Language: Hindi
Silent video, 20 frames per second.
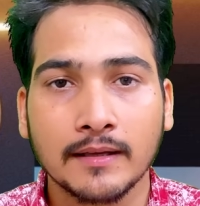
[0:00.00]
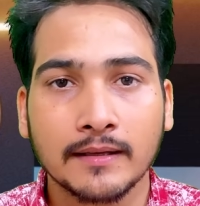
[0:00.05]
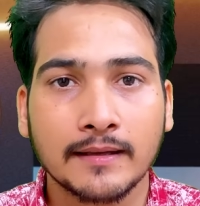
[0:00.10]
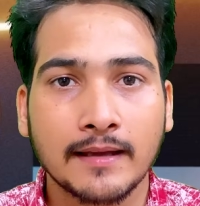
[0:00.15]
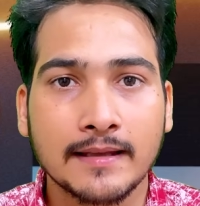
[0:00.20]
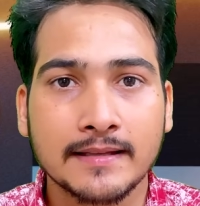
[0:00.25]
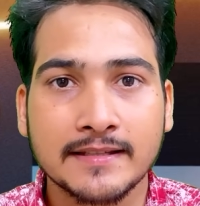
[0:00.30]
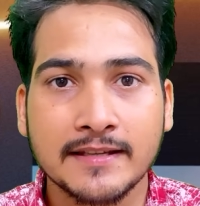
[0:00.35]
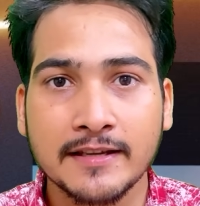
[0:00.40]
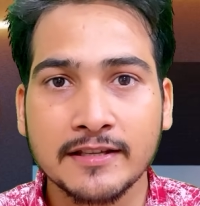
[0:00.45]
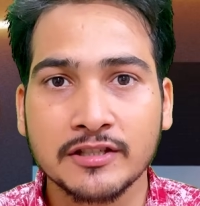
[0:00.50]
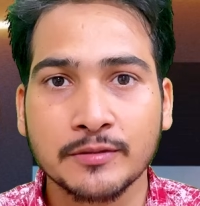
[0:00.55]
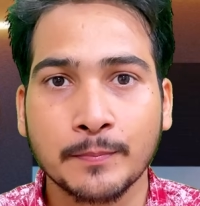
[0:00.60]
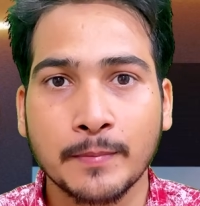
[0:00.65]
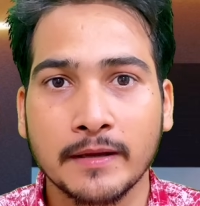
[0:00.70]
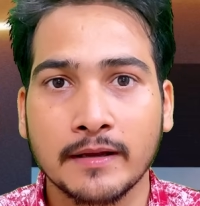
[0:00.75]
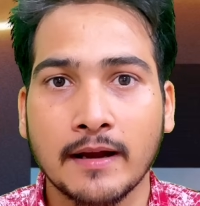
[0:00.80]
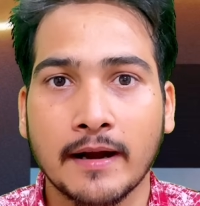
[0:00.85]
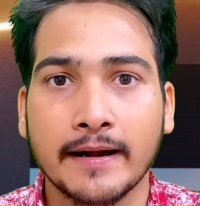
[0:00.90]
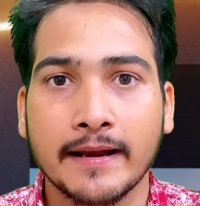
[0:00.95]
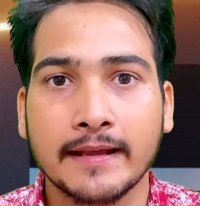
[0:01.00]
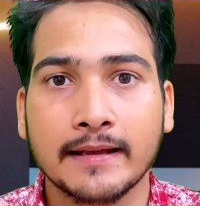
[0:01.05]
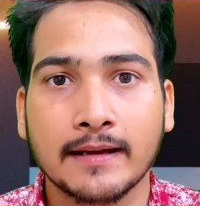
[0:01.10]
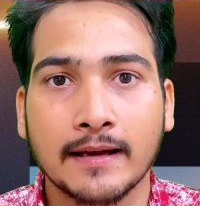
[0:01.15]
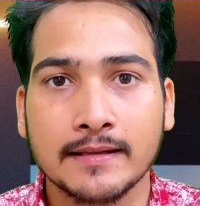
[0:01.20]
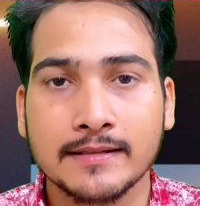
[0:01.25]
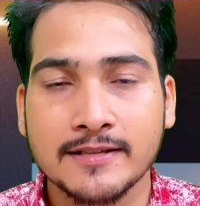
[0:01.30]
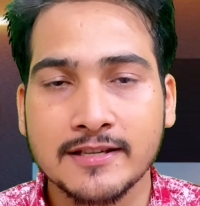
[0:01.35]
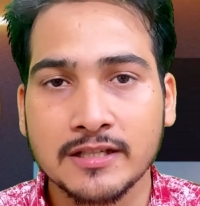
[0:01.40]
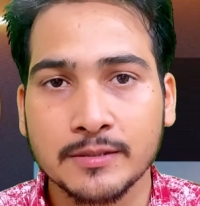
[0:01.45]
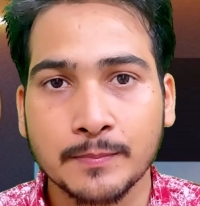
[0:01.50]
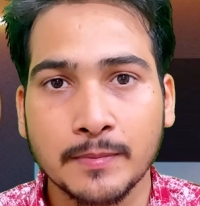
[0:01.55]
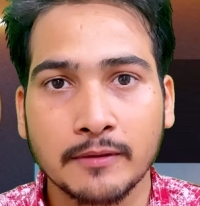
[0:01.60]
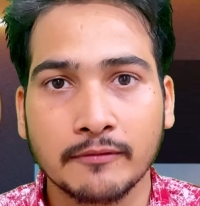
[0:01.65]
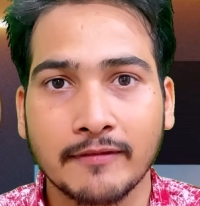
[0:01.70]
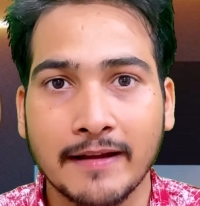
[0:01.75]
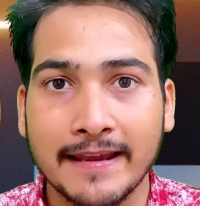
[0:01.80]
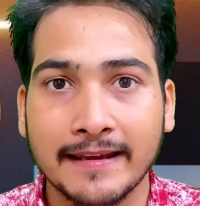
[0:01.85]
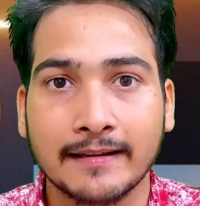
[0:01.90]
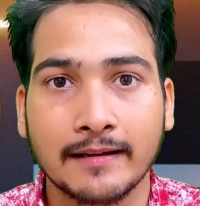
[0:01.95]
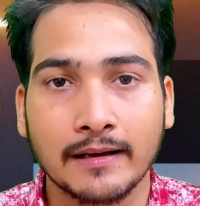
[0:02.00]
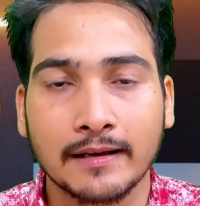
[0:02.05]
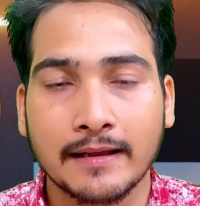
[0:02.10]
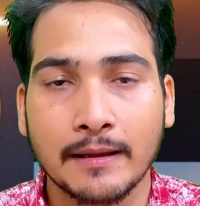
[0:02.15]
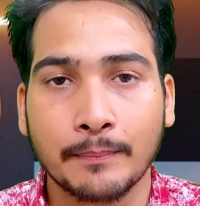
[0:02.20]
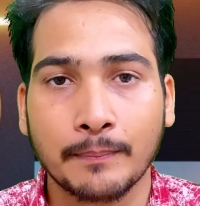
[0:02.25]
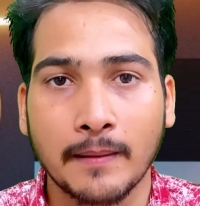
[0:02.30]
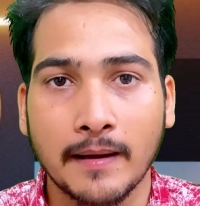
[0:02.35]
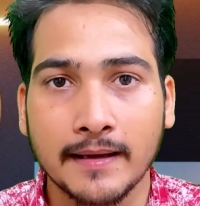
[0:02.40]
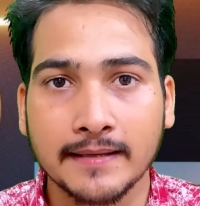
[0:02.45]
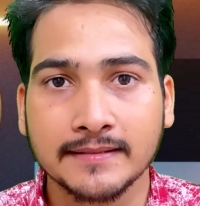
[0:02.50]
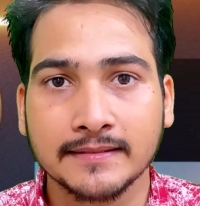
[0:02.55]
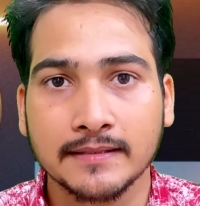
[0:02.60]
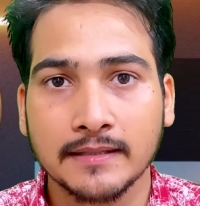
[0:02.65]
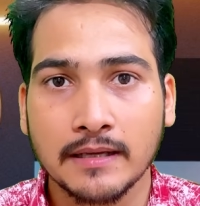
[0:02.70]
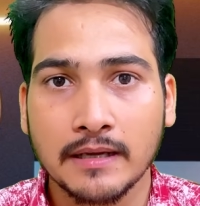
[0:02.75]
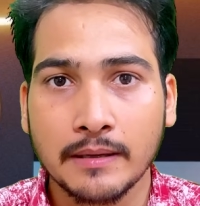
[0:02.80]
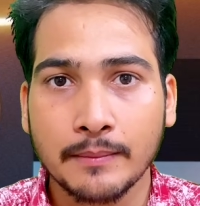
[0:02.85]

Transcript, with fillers: कि जिस भी गाड़ी का जिस भी व्हीकल के पास